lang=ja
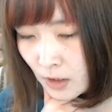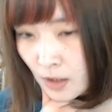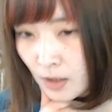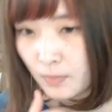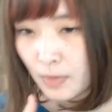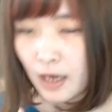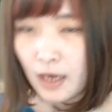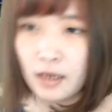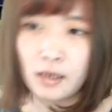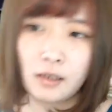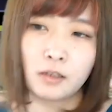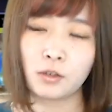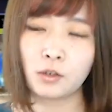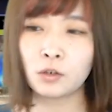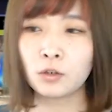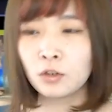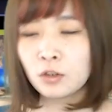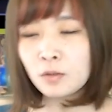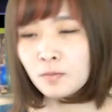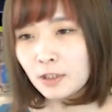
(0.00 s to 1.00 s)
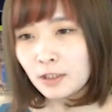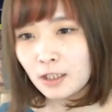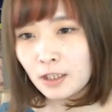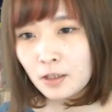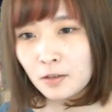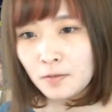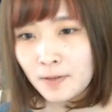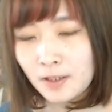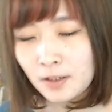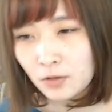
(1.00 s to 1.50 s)
まあクロノマギ
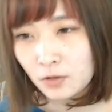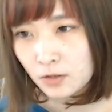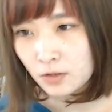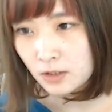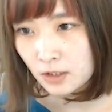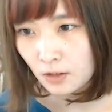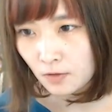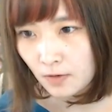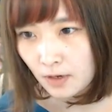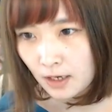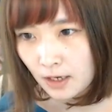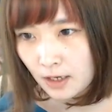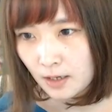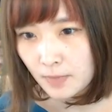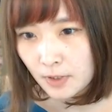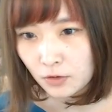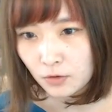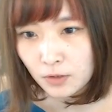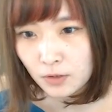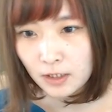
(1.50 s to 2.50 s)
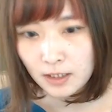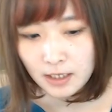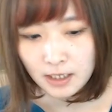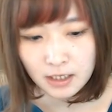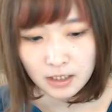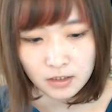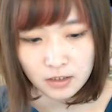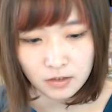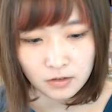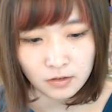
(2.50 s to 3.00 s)
アファンとしては、まあ、とりあ
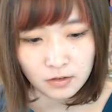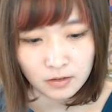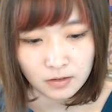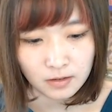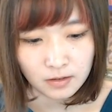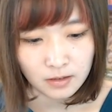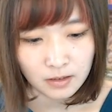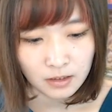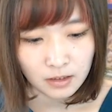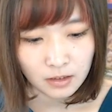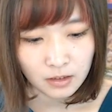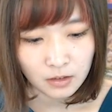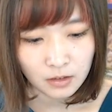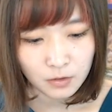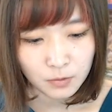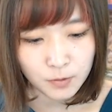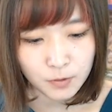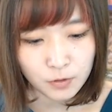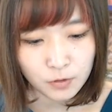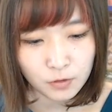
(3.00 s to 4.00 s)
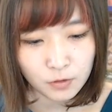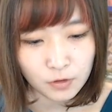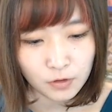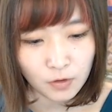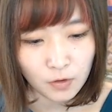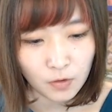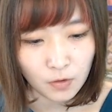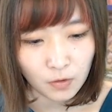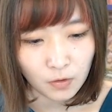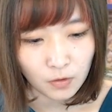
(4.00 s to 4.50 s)
えず普通
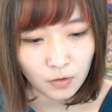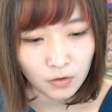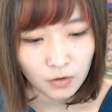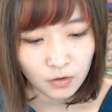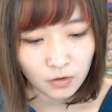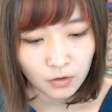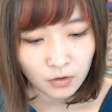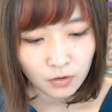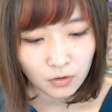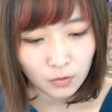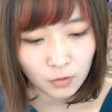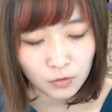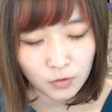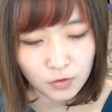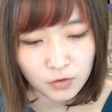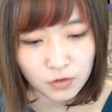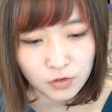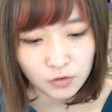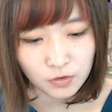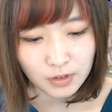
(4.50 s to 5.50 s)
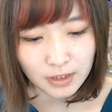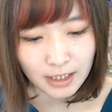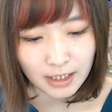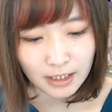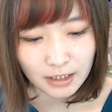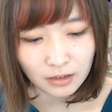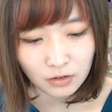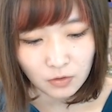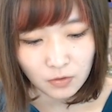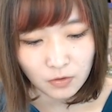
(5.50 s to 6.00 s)
のこの状
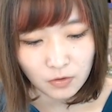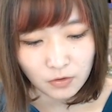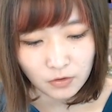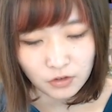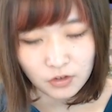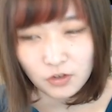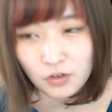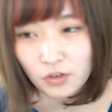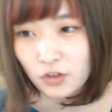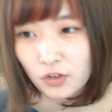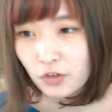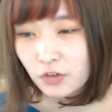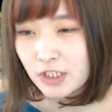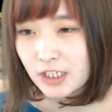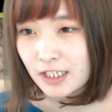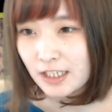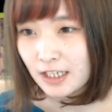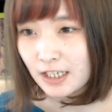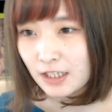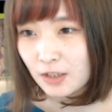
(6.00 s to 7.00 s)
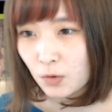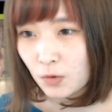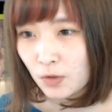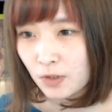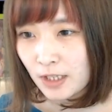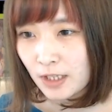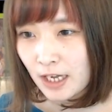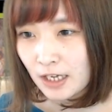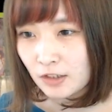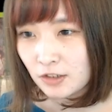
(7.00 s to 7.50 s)
態と究極進化のこの
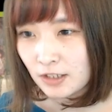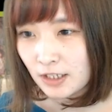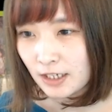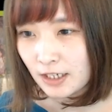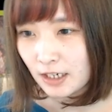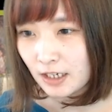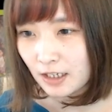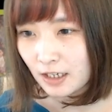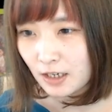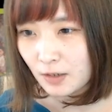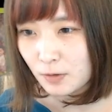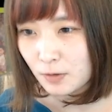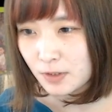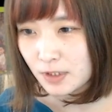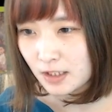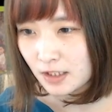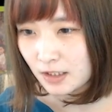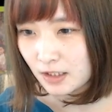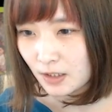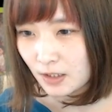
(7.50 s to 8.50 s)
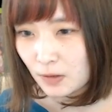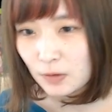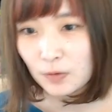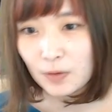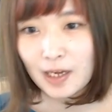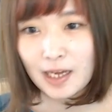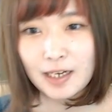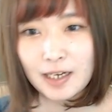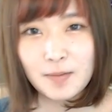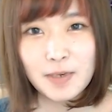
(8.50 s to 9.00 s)
ダークカラーが欲しいっていうの
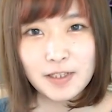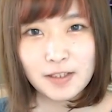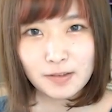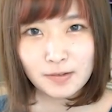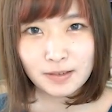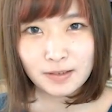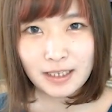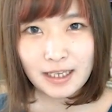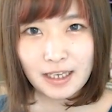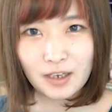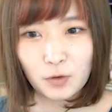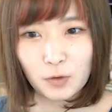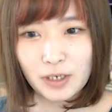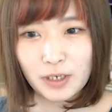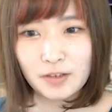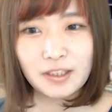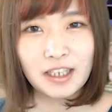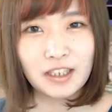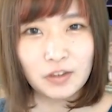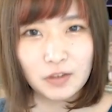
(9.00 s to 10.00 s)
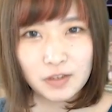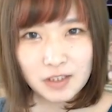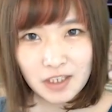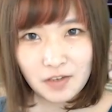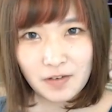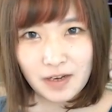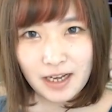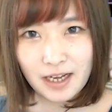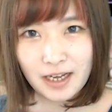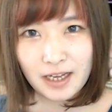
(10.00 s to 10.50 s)
がありますのでコレクターとして
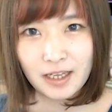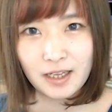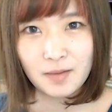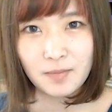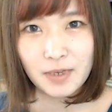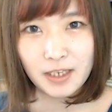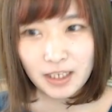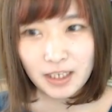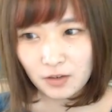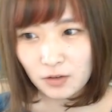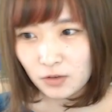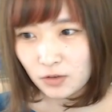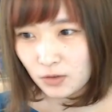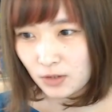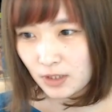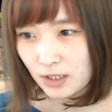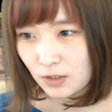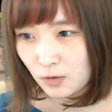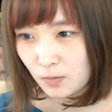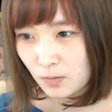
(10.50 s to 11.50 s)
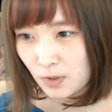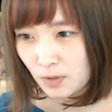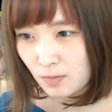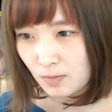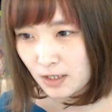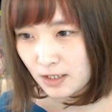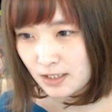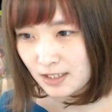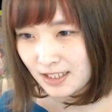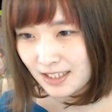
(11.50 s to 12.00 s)
はベリーグッドだと思い
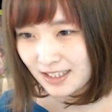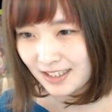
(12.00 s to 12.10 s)
ます